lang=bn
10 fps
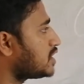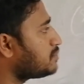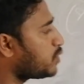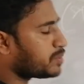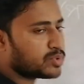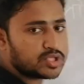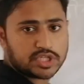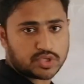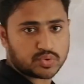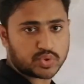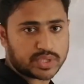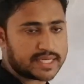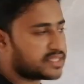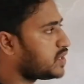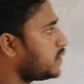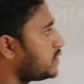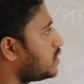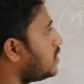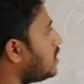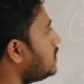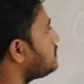অর্থাৎ বইয়ের মধ্যে যে সূত্রটা আছে ওইটা হলো